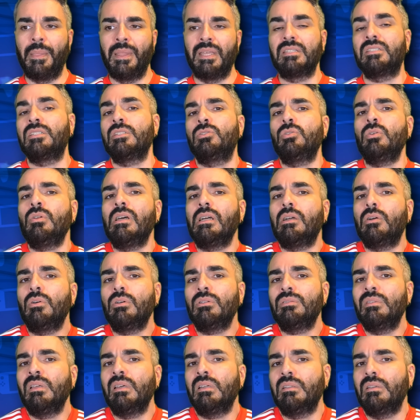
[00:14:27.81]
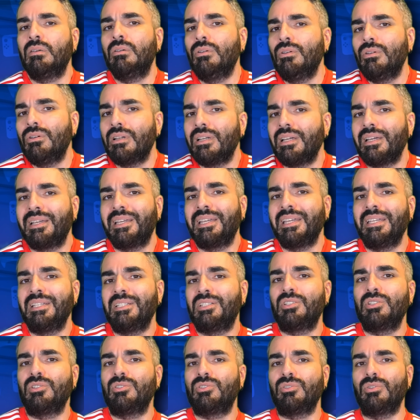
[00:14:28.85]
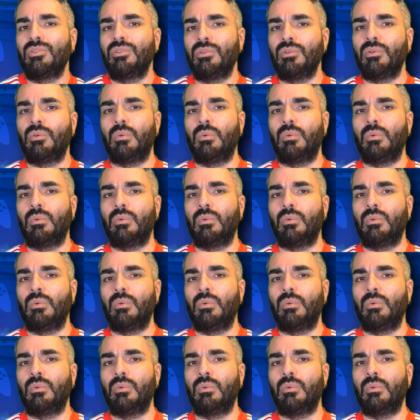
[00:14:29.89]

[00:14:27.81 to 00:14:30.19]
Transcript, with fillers: si sono accorti ad ora che ci sono